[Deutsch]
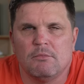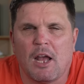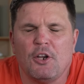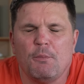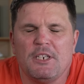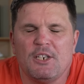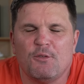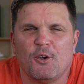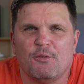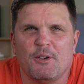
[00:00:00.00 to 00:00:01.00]

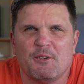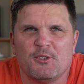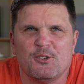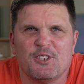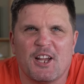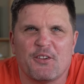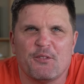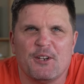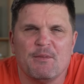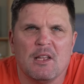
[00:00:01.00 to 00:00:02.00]
adoptiert worden, wenn man so sagen
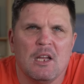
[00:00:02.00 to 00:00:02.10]
will.